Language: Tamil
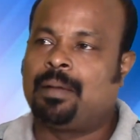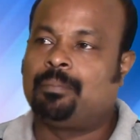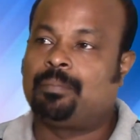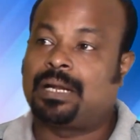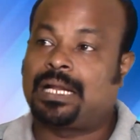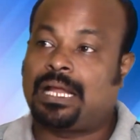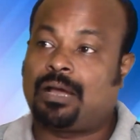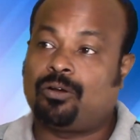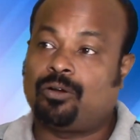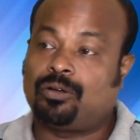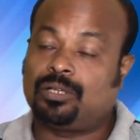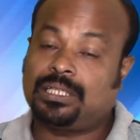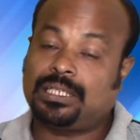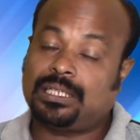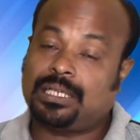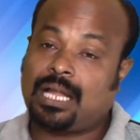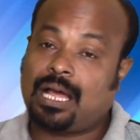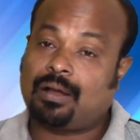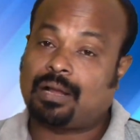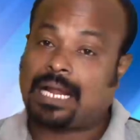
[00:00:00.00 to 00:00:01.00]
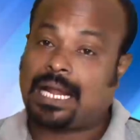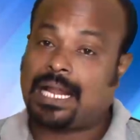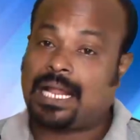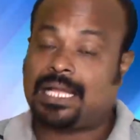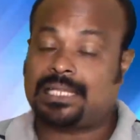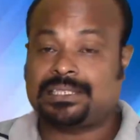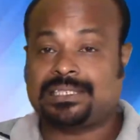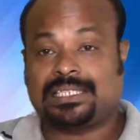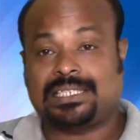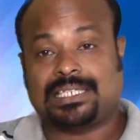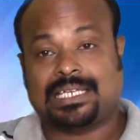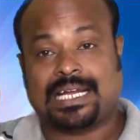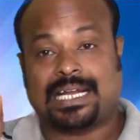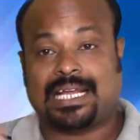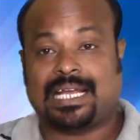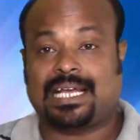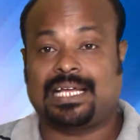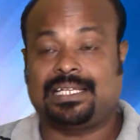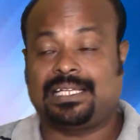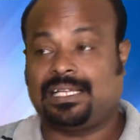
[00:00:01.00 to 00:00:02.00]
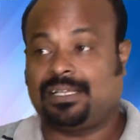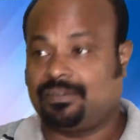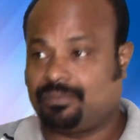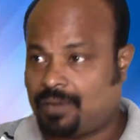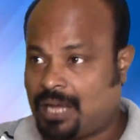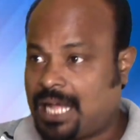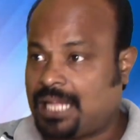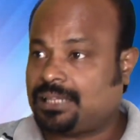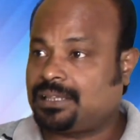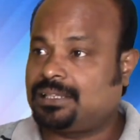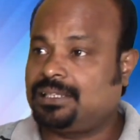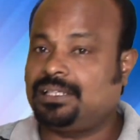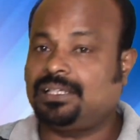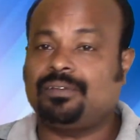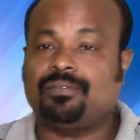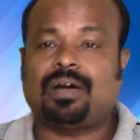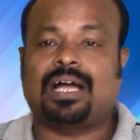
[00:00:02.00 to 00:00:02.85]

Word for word: பட் அவங்க வந்து நான் கலாச்சது கிடையாது அது வாத்து